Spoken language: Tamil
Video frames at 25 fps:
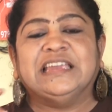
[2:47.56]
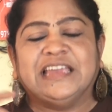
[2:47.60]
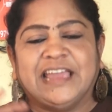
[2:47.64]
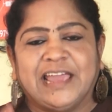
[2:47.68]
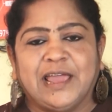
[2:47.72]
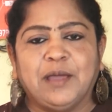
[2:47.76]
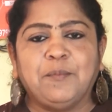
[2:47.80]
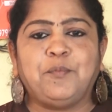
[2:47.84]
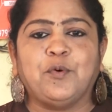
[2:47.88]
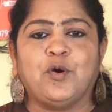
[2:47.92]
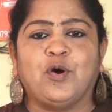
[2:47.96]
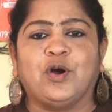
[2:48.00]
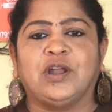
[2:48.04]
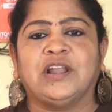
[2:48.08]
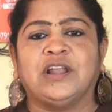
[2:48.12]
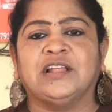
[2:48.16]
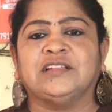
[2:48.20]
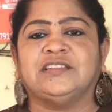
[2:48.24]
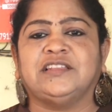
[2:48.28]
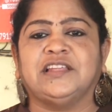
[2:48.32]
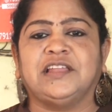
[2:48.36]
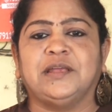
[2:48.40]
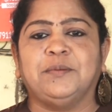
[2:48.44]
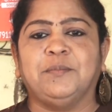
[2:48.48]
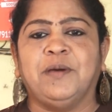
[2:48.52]
ஏன் போகலை
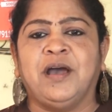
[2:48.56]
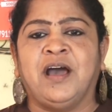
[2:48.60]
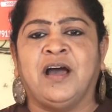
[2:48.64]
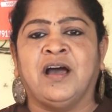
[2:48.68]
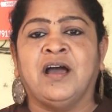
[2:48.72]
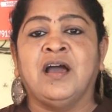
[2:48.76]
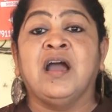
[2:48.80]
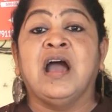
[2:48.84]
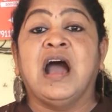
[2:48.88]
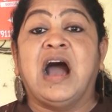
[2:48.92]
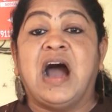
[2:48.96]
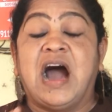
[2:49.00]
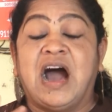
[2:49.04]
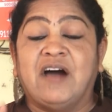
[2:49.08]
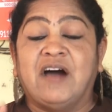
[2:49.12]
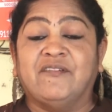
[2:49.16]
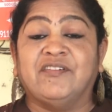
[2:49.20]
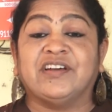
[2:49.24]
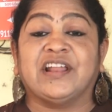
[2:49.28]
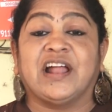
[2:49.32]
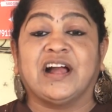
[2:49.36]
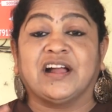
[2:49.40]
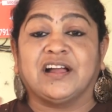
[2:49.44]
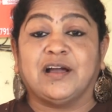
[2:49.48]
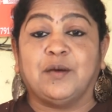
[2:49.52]
தெரியுமா
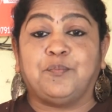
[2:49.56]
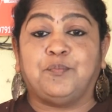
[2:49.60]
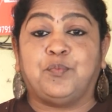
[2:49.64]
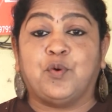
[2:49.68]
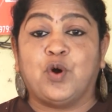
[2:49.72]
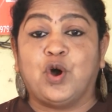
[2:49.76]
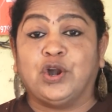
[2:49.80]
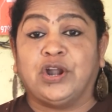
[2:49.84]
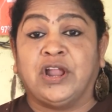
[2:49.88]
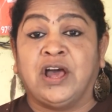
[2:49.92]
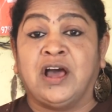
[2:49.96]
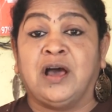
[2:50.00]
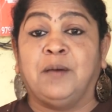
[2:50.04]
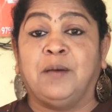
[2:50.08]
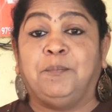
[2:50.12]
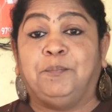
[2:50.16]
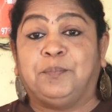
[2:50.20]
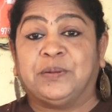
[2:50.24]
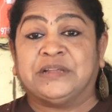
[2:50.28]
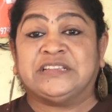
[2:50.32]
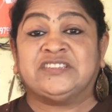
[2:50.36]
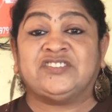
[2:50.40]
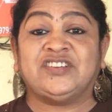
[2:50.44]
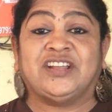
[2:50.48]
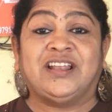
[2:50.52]
அவர் அங்கே போனால்
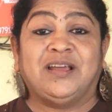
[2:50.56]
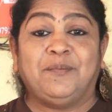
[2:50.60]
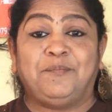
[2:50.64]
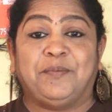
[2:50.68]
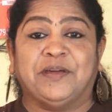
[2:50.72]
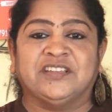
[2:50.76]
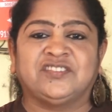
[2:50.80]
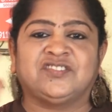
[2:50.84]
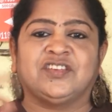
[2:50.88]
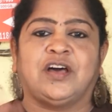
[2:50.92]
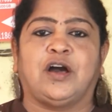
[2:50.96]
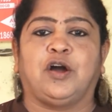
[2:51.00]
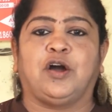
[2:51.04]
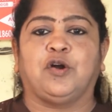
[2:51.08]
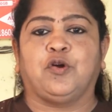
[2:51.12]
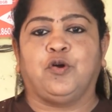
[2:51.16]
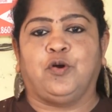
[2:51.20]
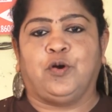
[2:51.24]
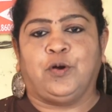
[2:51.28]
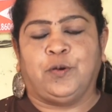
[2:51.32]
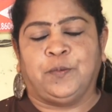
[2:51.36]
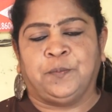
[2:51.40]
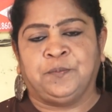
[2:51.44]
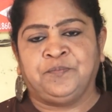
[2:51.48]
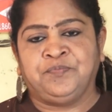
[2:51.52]
பிரச்சனை
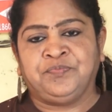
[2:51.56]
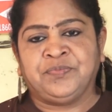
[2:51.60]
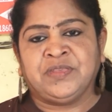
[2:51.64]
பெருசாகும்